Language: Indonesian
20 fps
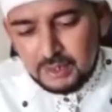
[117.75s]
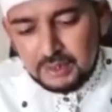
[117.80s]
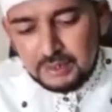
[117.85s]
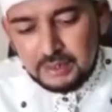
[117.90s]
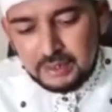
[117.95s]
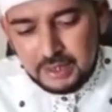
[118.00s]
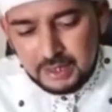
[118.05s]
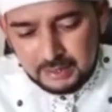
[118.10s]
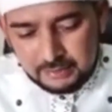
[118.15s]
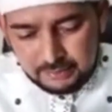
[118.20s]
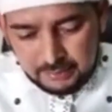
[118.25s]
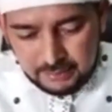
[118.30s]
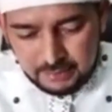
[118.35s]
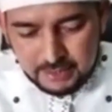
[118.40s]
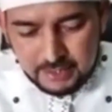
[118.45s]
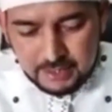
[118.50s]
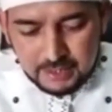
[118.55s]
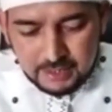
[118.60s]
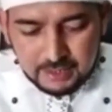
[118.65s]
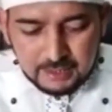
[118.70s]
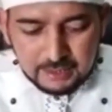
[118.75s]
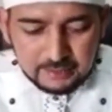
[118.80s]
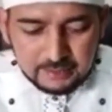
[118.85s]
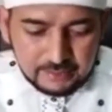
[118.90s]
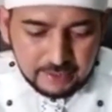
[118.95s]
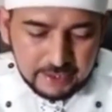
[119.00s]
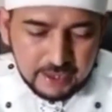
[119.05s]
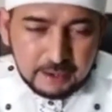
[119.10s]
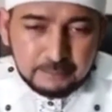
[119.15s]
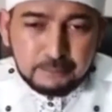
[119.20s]
dan hasilnya
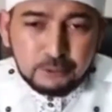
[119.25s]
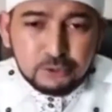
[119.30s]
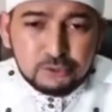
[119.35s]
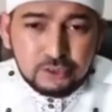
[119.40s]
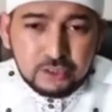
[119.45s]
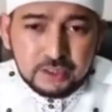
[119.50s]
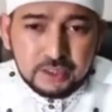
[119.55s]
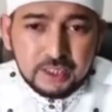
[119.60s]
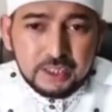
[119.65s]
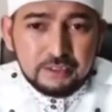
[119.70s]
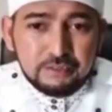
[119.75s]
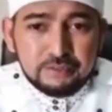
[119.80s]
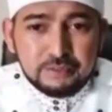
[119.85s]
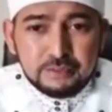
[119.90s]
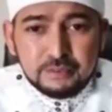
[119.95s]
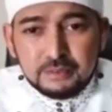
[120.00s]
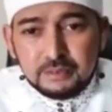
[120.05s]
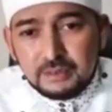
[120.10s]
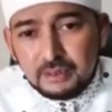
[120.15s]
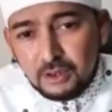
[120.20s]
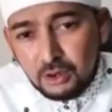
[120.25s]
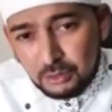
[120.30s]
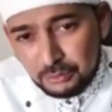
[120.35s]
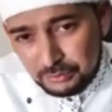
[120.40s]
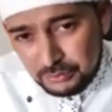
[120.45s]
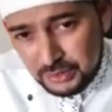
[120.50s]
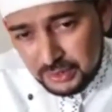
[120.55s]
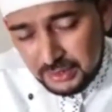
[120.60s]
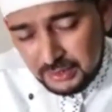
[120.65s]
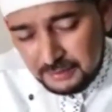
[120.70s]
saya positif
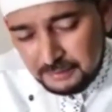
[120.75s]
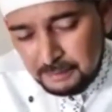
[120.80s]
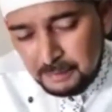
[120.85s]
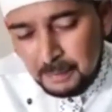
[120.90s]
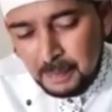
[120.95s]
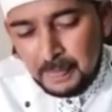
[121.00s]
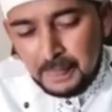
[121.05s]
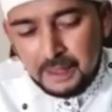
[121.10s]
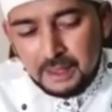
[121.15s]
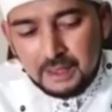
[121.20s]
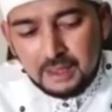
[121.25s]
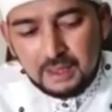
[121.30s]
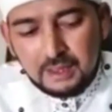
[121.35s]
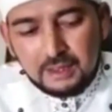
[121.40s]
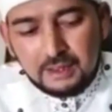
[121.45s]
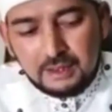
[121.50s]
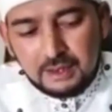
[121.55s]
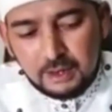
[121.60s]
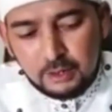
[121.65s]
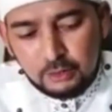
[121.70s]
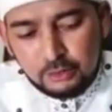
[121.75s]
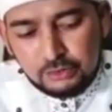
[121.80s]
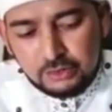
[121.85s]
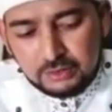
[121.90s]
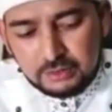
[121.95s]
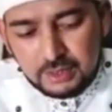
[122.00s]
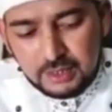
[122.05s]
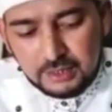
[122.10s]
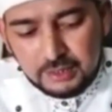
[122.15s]
COVID. Lalu setelah